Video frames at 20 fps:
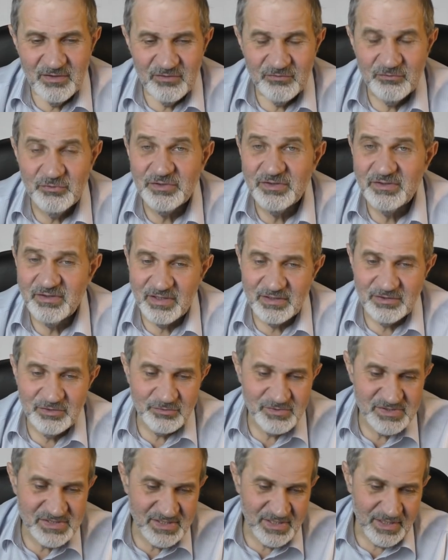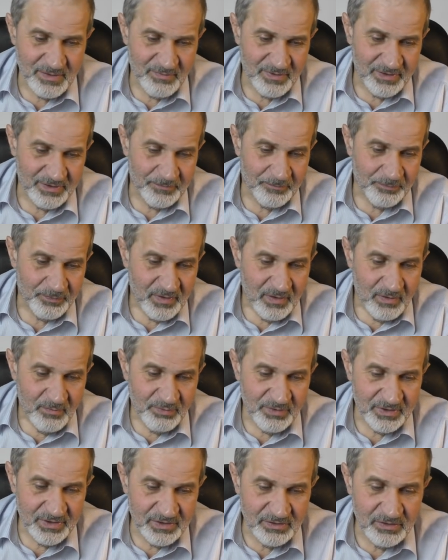Вот так, друзья мои.
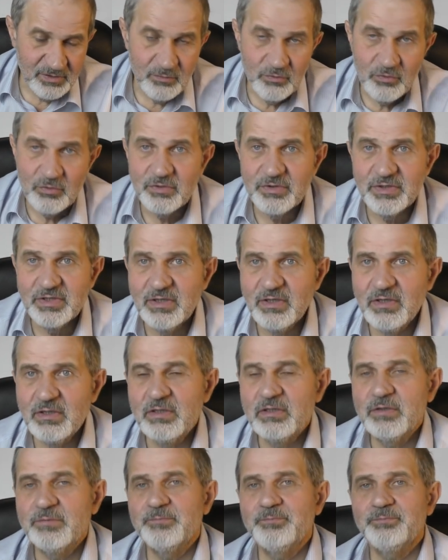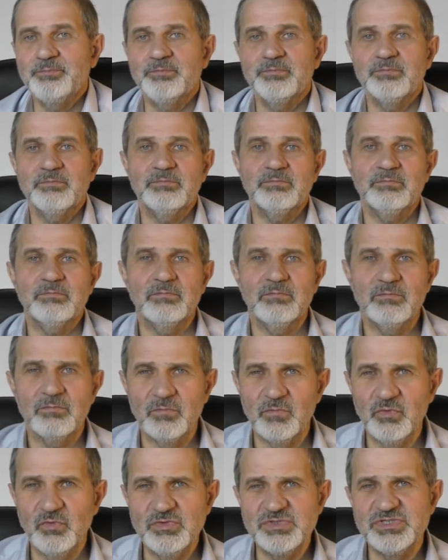Поэтому я
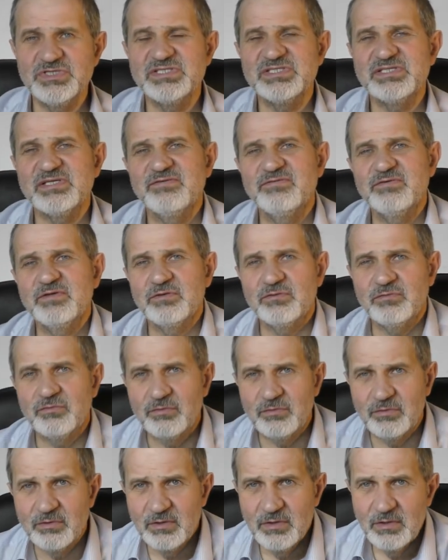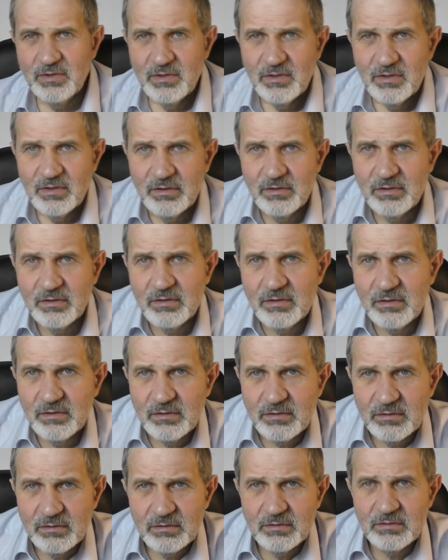очень советую
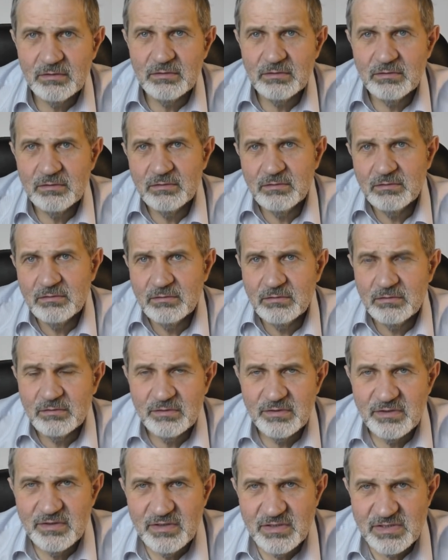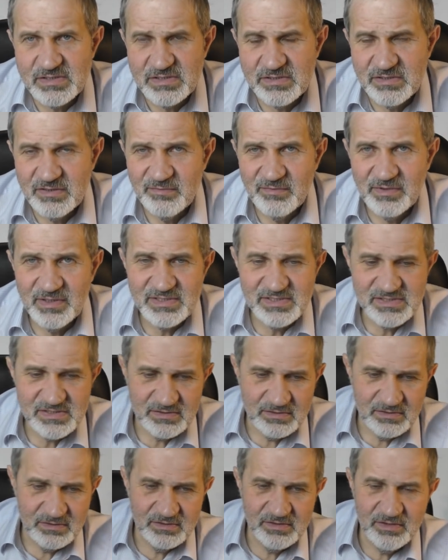э, не
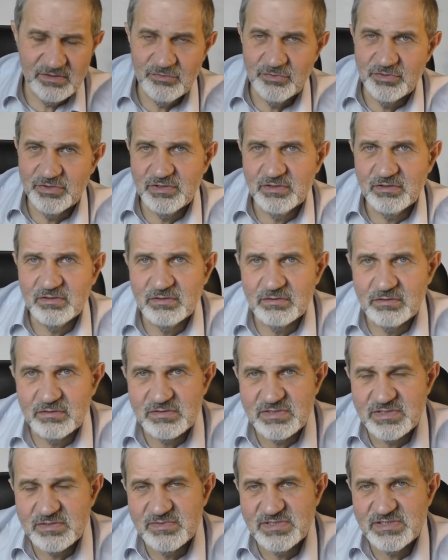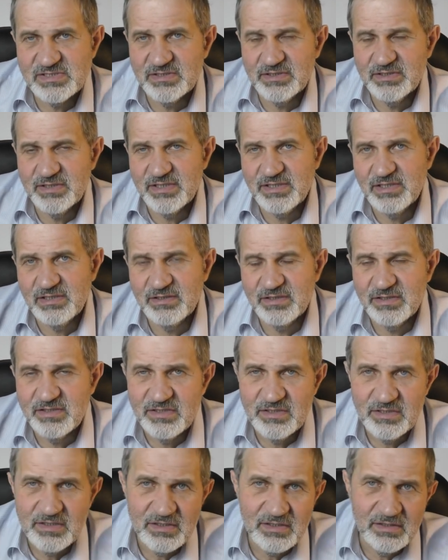заниматься какой-то самостоятельной
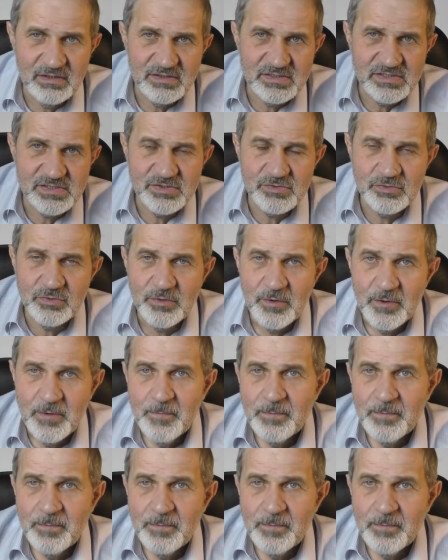деятельностью,